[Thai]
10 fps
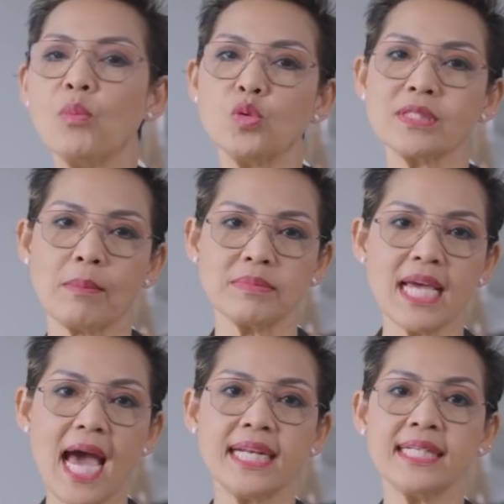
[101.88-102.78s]
หมูสาม
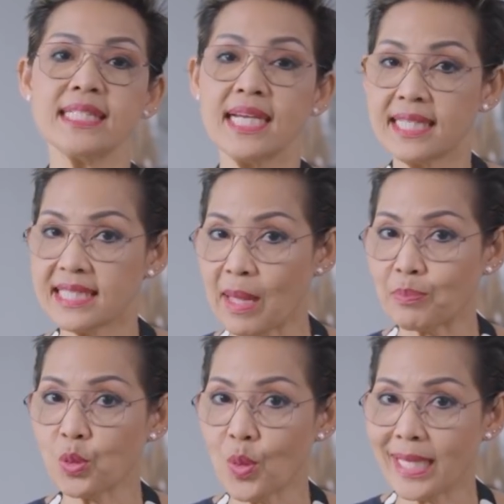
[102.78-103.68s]
ชั้น จับ
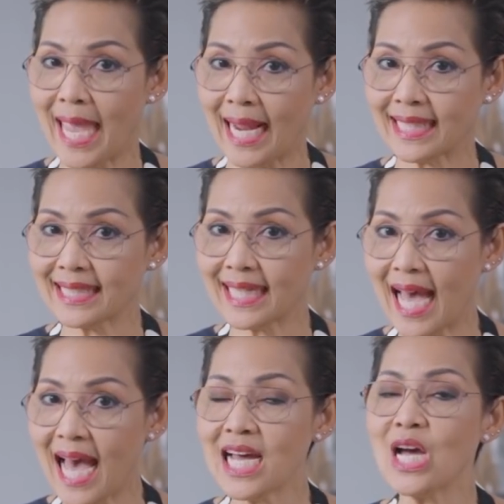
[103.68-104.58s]
ตัวแข็งนะคะ